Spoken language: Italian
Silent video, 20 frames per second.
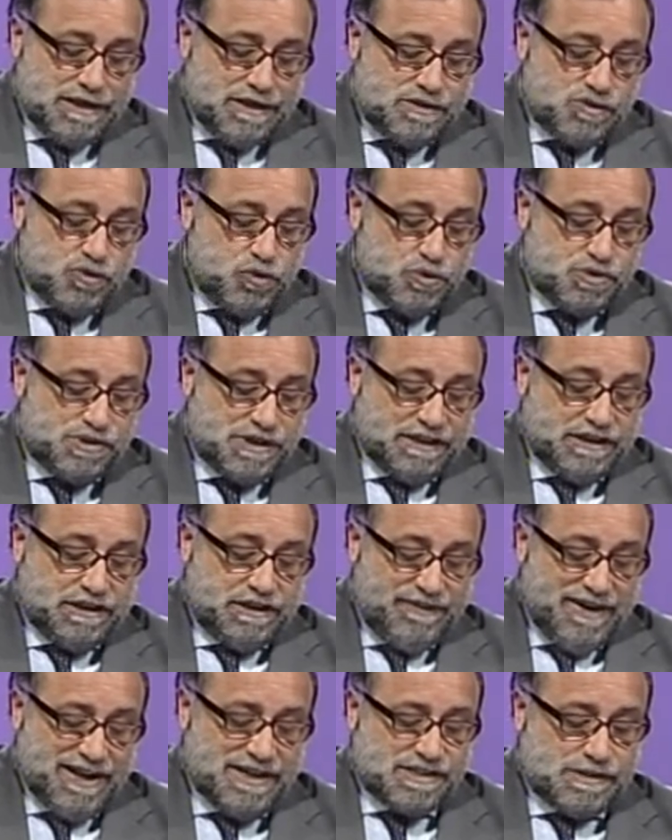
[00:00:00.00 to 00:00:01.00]
eh, sono stati
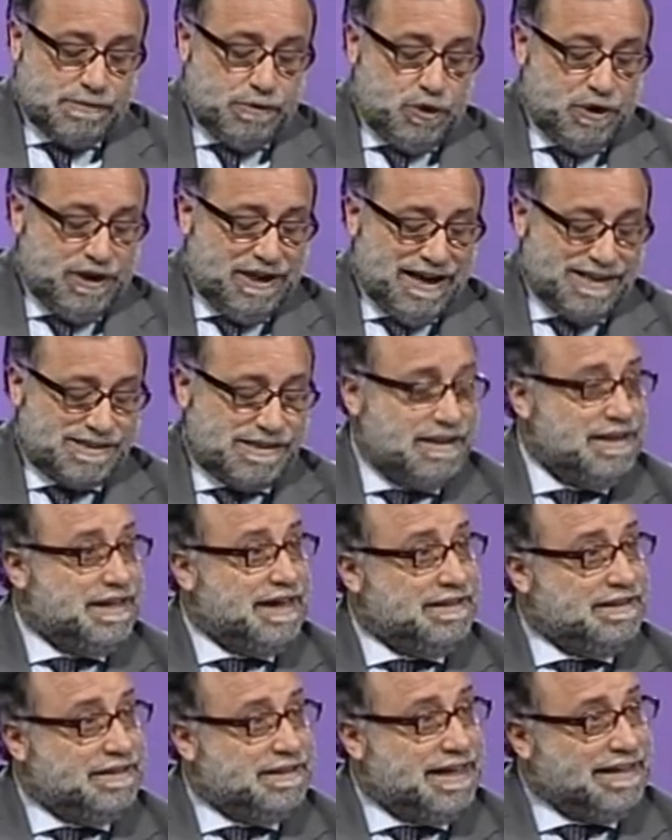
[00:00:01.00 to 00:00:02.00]
diversi però i casi di
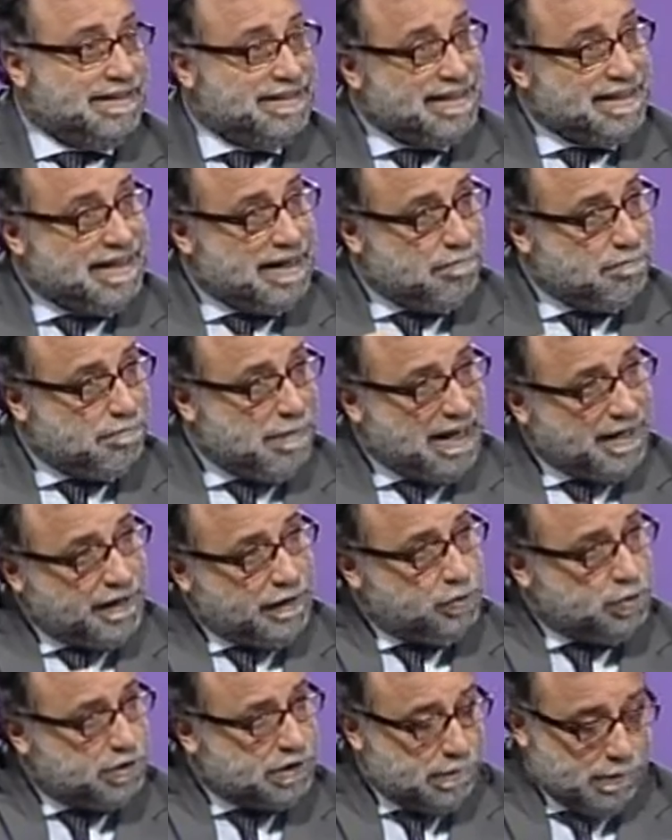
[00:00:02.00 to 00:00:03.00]
candidati in Campania, le
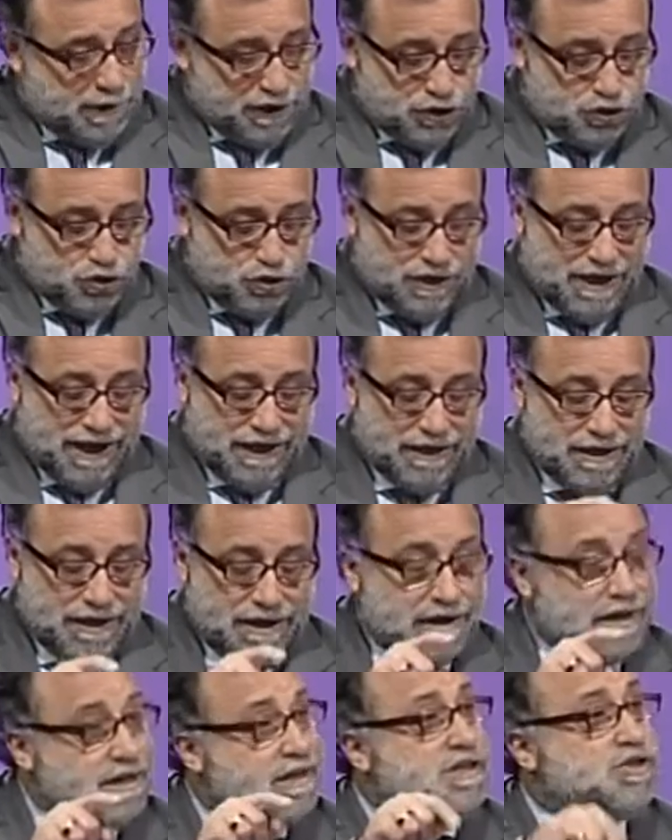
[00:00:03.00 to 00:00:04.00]
ultime regionali,
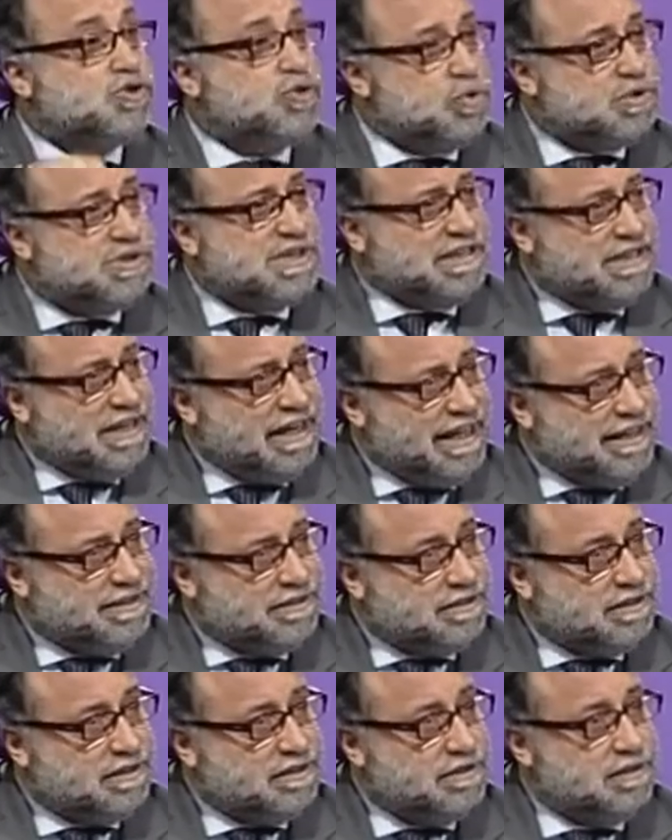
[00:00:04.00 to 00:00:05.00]
che sono stati
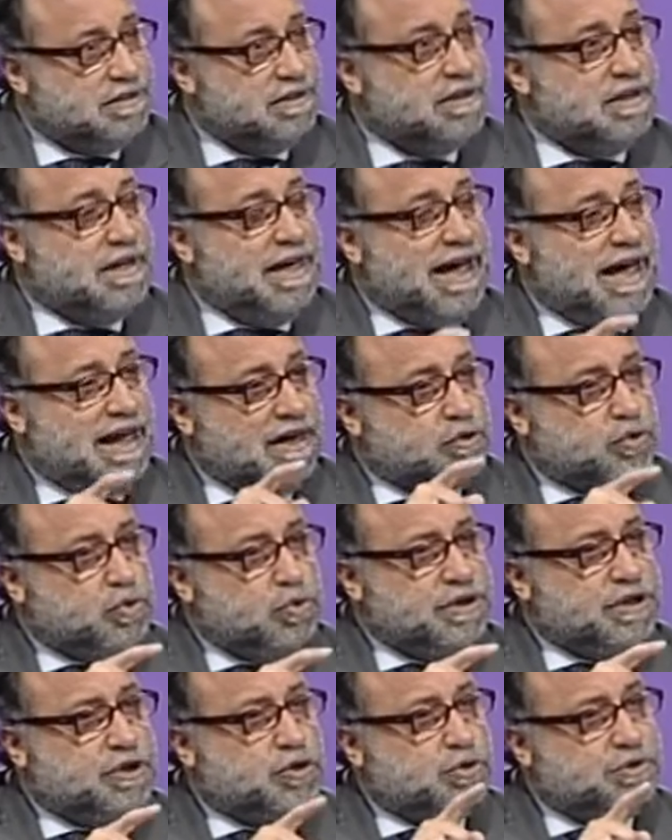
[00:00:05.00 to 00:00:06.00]
eletti,
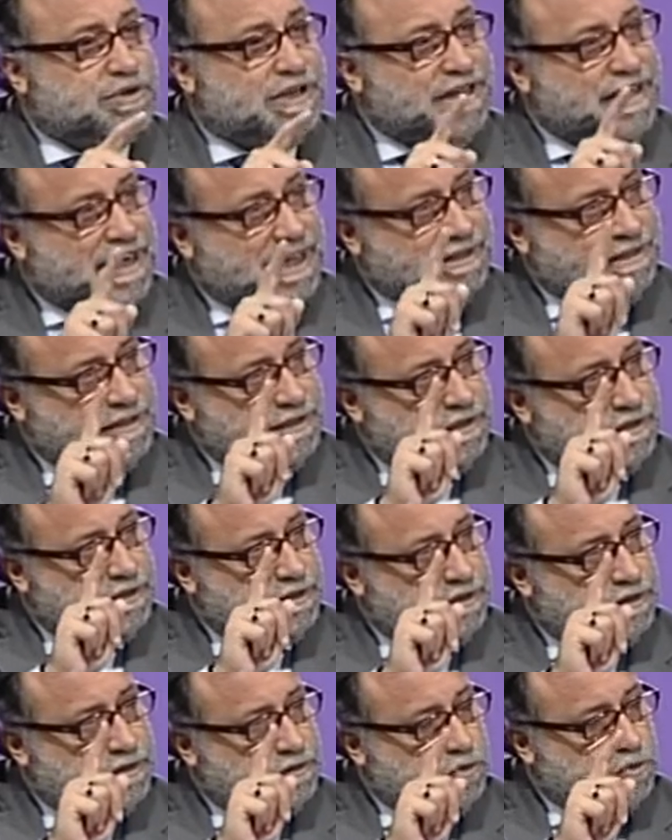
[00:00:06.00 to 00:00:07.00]
alcuni condannati
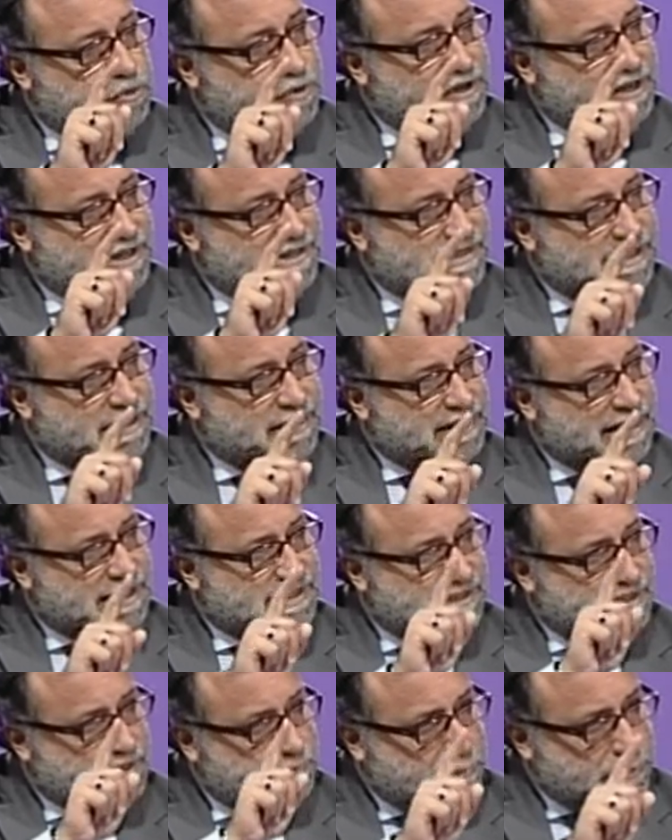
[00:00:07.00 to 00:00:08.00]
con
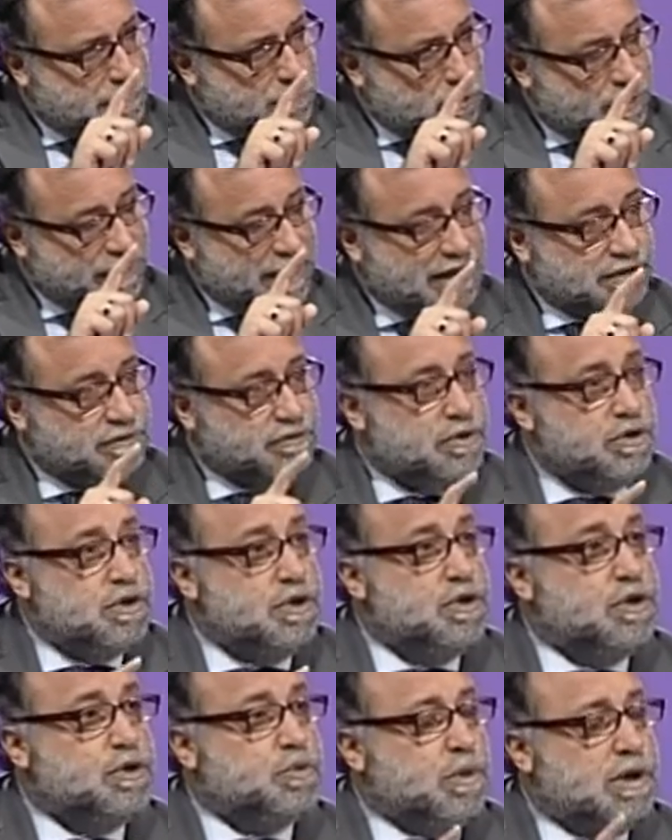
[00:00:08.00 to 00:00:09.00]
sentenza di primo grado,
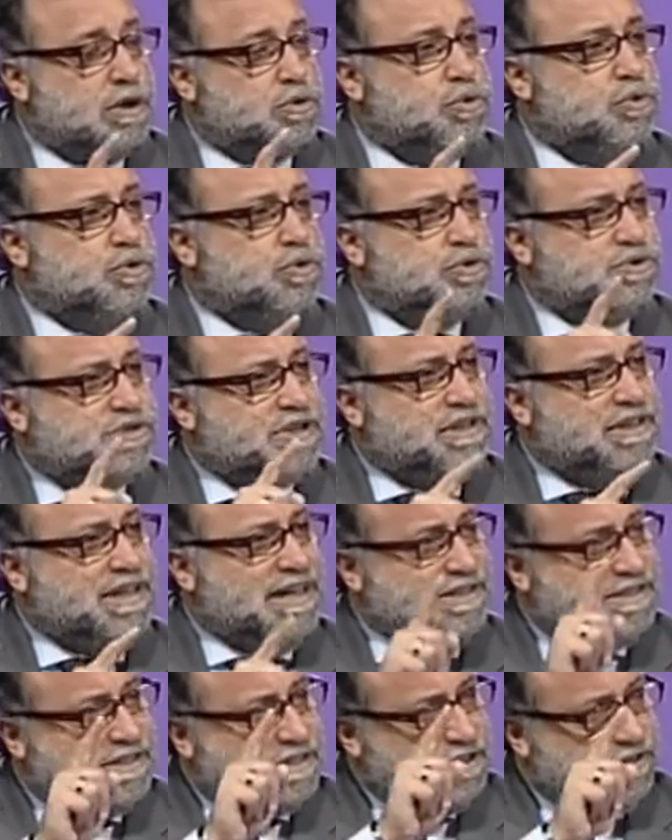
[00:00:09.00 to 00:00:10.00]
qualcuno con
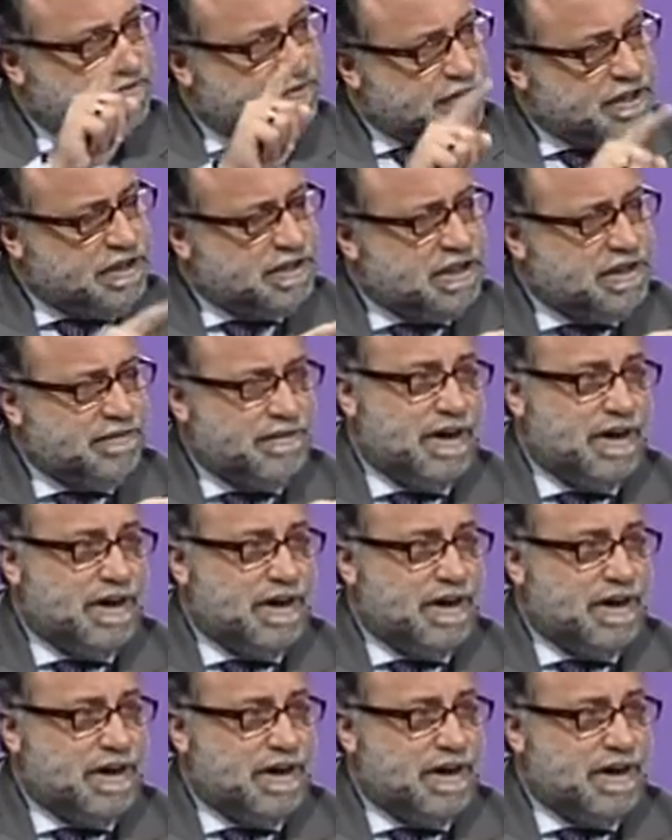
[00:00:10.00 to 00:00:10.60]
sentenza definitiva